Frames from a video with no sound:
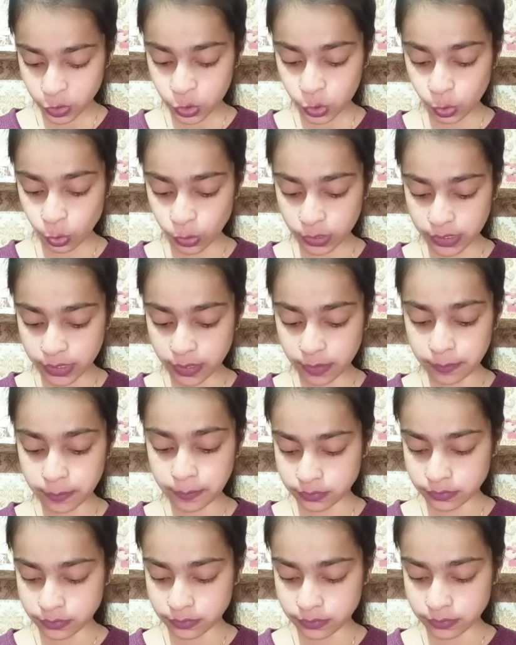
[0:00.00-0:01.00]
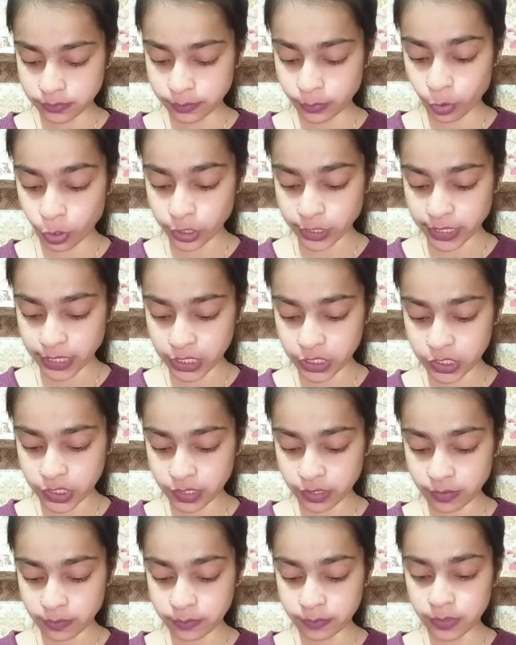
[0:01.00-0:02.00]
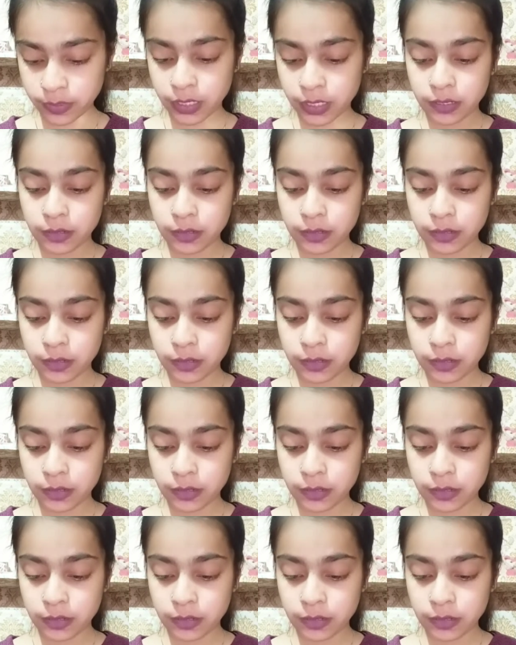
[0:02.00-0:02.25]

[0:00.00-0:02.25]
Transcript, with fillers: सोडियम पोटेशियम